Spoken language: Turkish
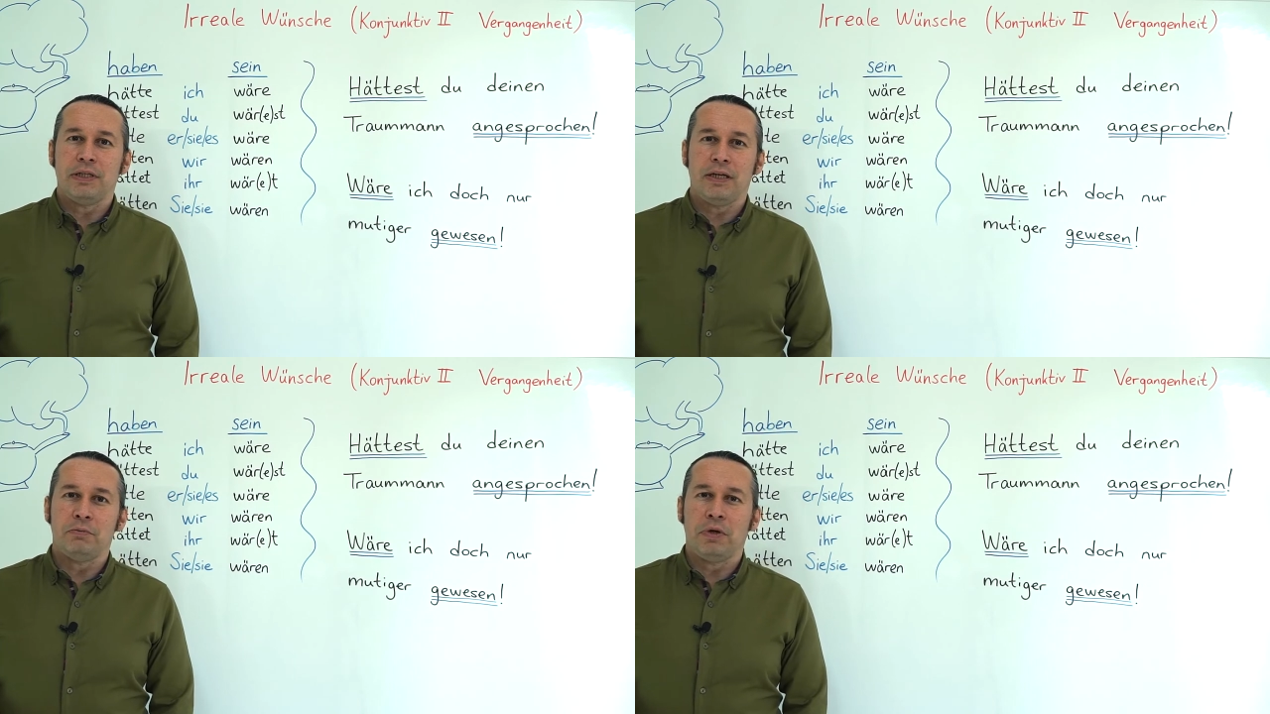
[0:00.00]

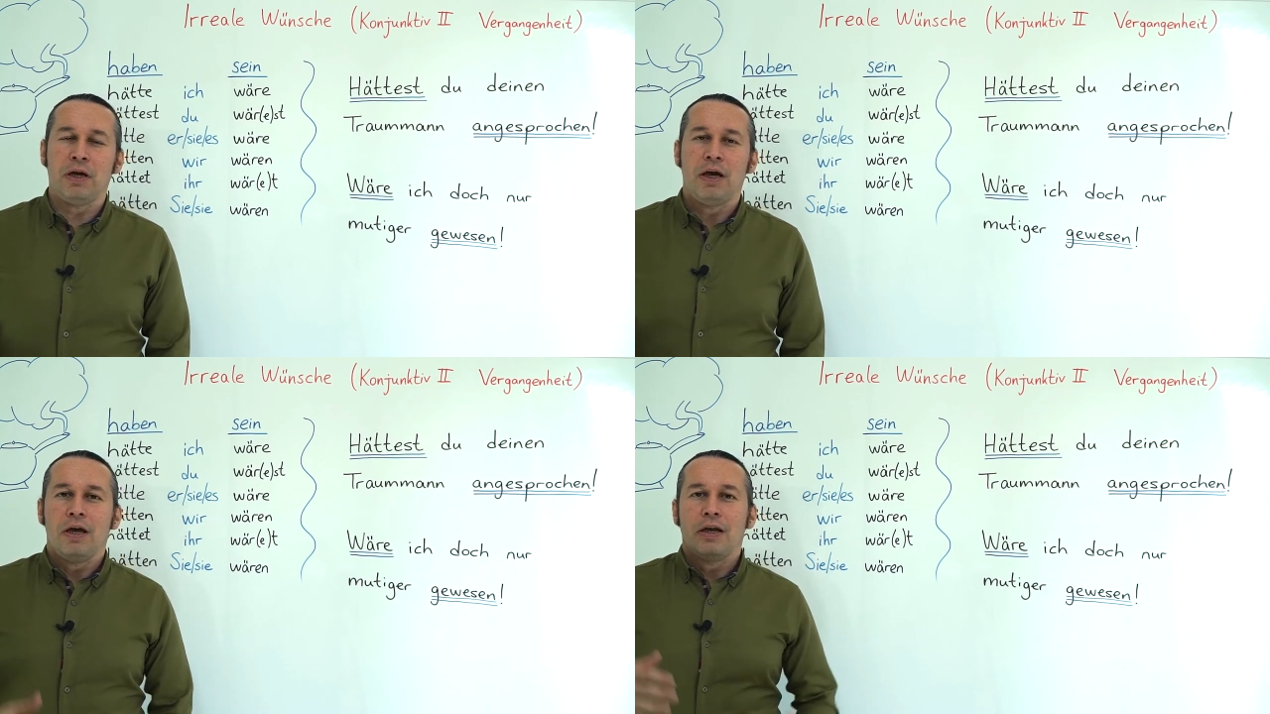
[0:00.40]
değil
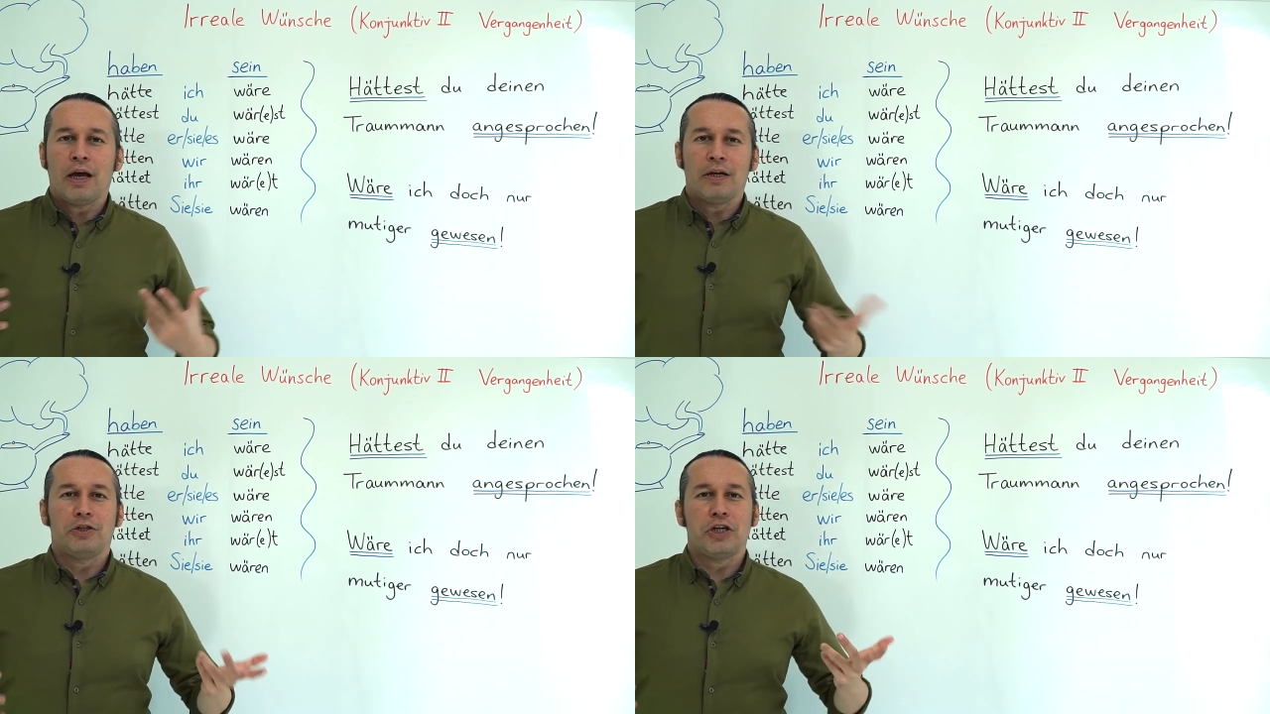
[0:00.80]
mi?
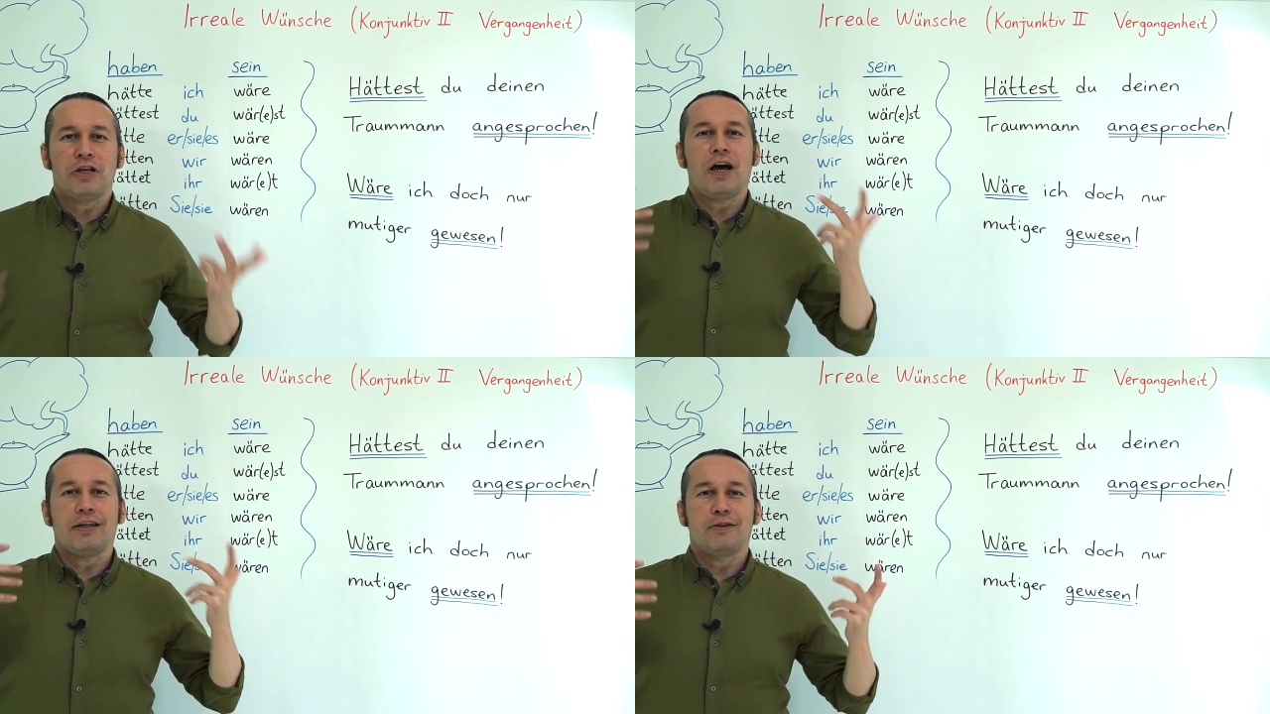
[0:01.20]
Yani
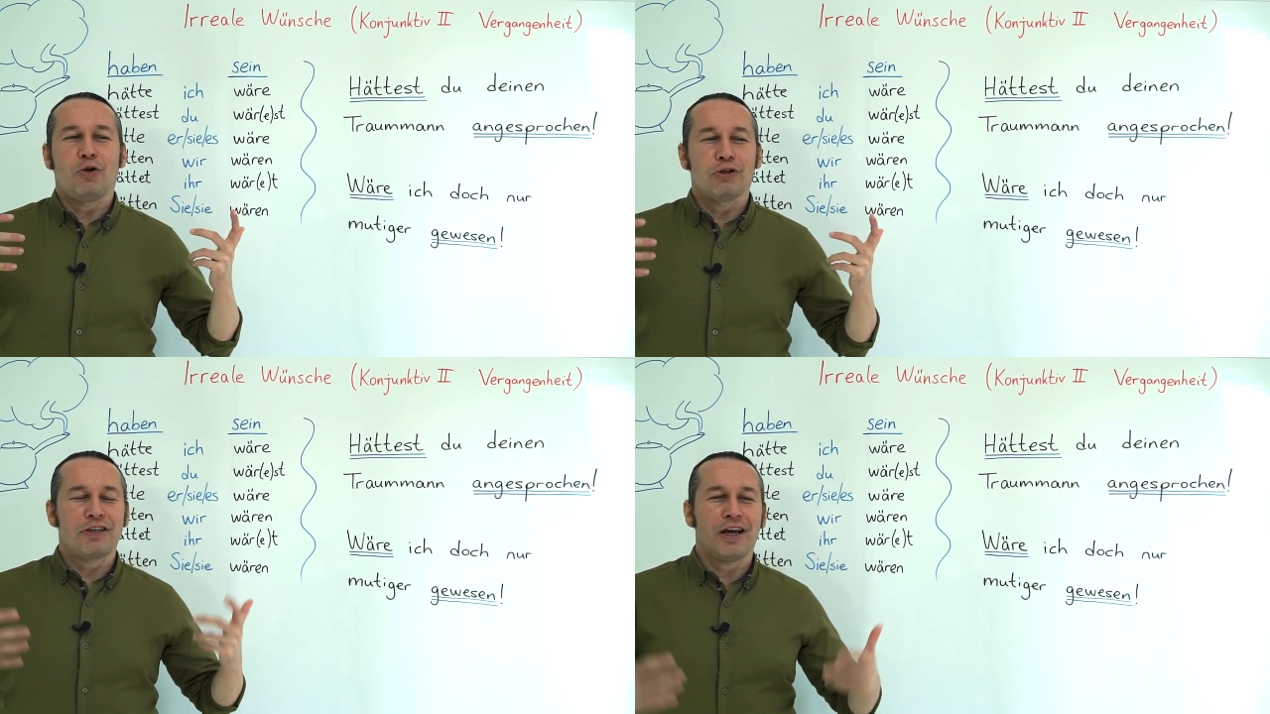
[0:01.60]
cesaretli
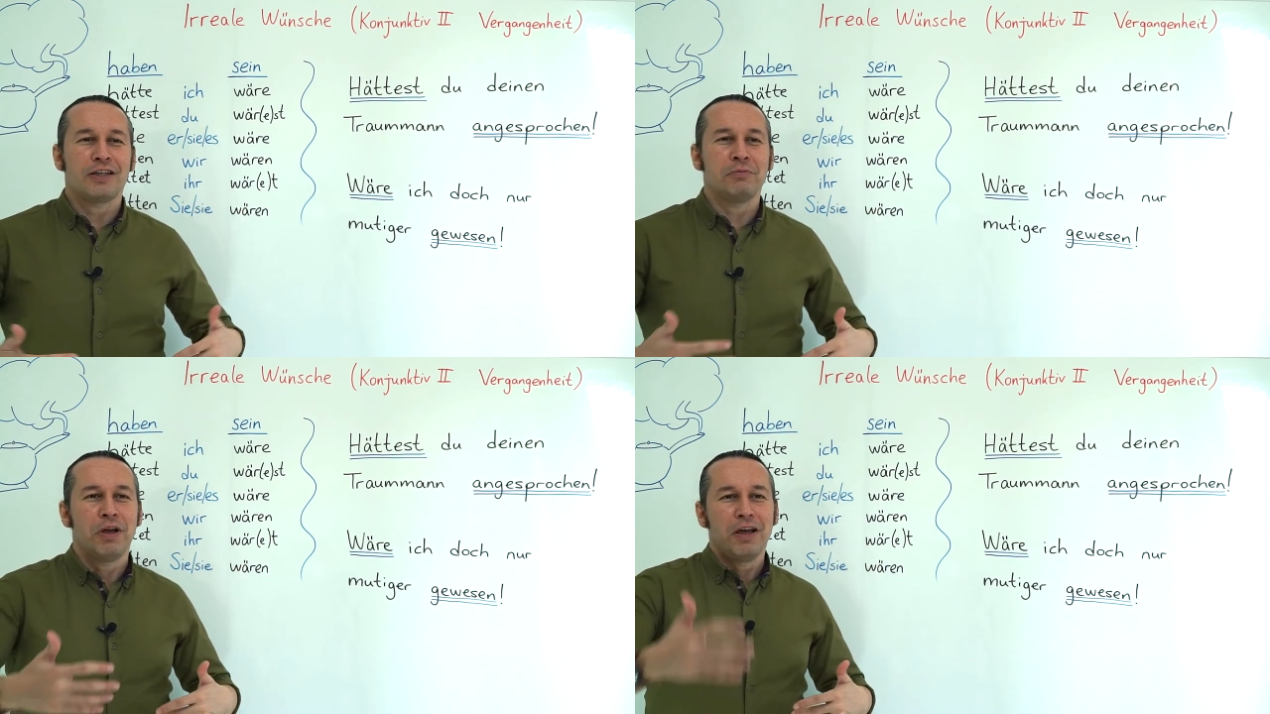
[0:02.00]

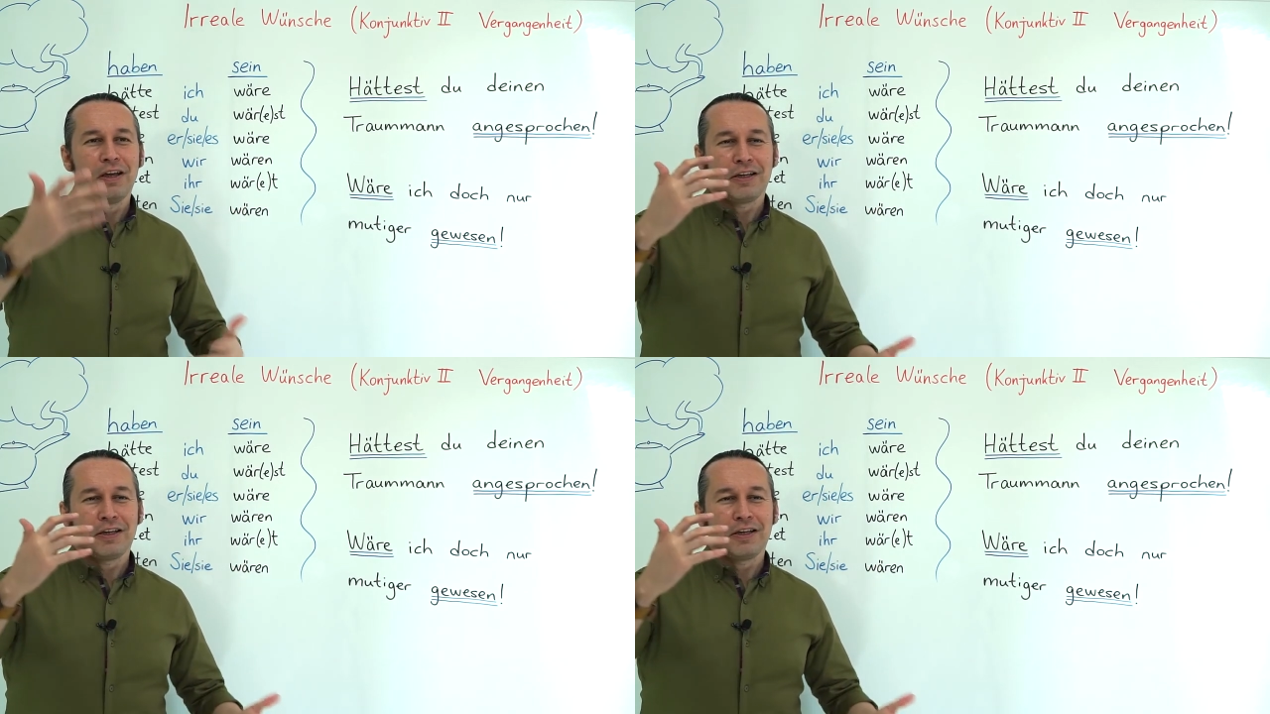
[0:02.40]
olsaydım